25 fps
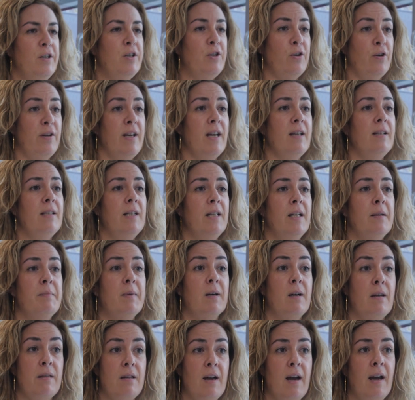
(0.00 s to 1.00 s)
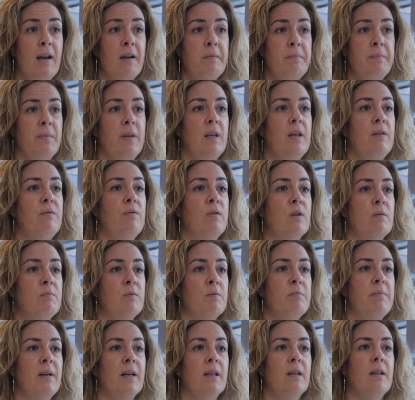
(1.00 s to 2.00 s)
Soy Aintzina Macazaga y
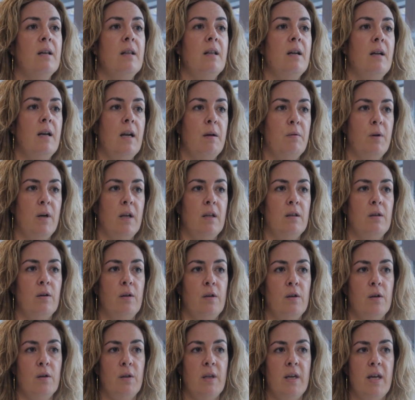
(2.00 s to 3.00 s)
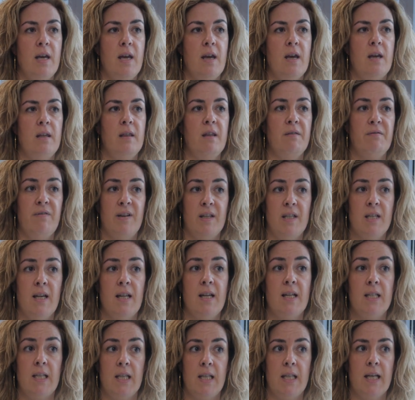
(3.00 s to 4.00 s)
formo parte del laboratorio de,
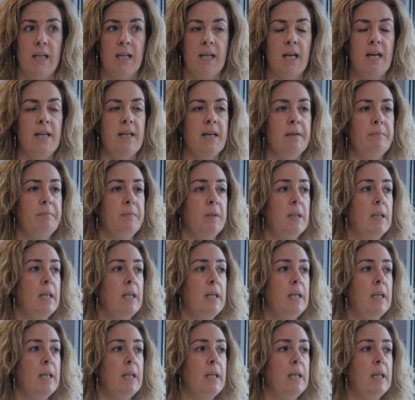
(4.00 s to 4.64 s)
fachadas de Tecnalia,